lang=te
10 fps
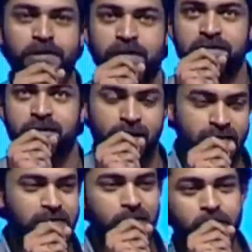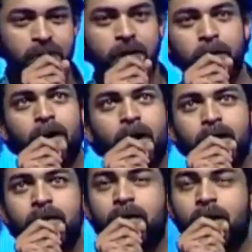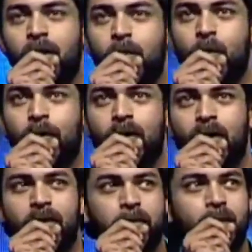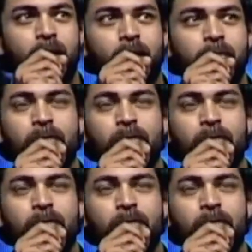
విచ్చేసిన గెస్ట్ అందరికీ అండ్ ముఖ్యంగా మా